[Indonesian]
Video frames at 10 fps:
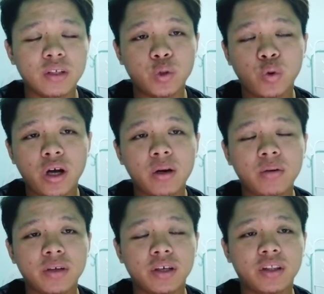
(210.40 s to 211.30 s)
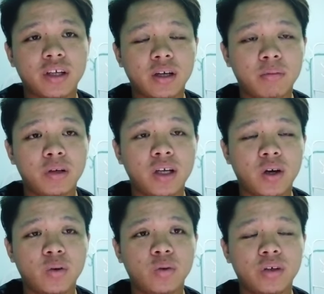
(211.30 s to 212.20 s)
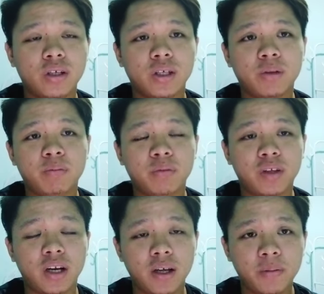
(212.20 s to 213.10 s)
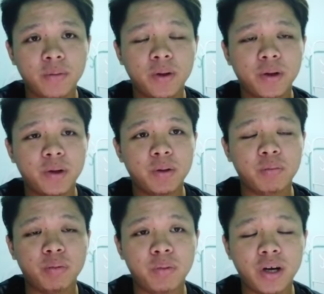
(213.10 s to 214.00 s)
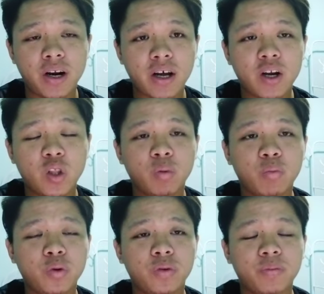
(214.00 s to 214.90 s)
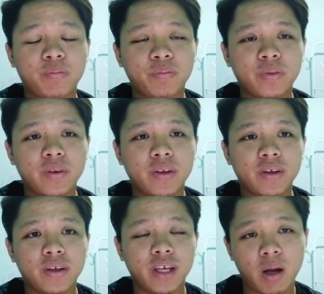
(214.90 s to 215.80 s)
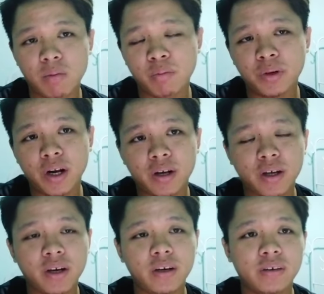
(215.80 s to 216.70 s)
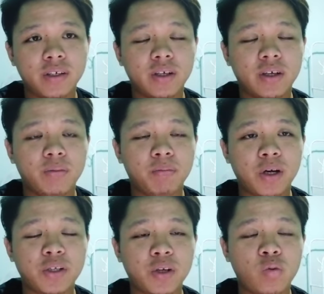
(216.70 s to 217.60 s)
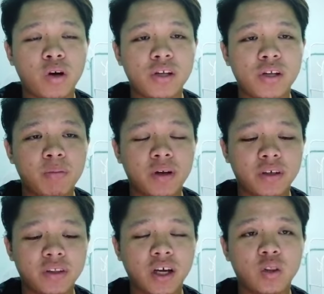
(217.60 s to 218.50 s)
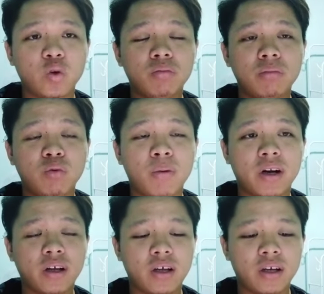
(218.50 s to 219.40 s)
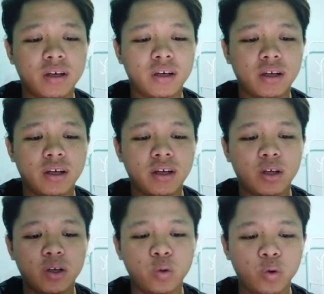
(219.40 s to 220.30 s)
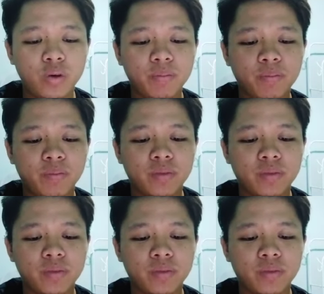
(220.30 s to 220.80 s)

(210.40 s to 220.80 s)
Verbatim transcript: Juhar ketika beliau um, telah membenarkan ataupun ya membenarkan presiden warisan pada ketika itu membubarkan Dun,